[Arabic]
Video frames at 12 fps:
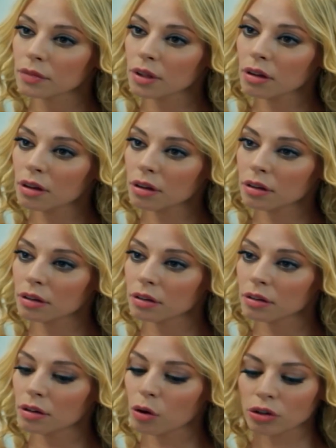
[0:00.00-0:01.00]
يي
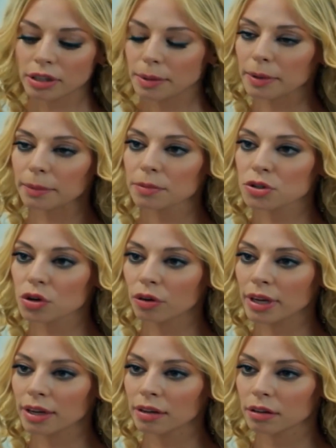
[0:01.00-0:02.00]
شو هذا اللي عم
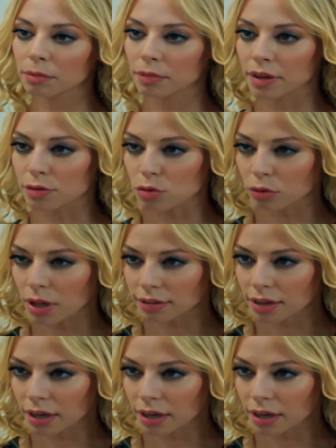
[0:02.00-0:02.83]
تقوله؟ الجد هلأ